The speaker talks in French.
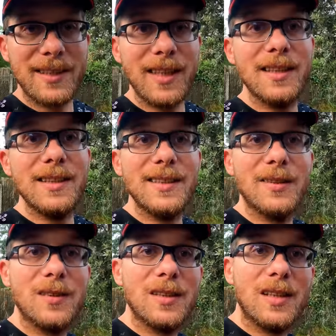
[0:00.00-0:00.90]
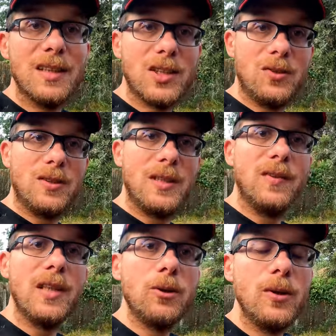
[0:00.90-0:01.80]
c'est un des avantages des
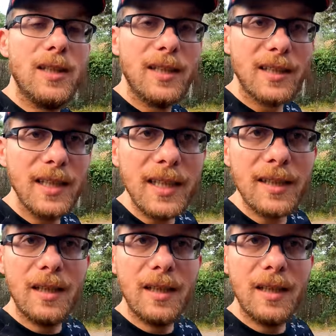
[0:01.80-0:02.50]
véhicules électriques.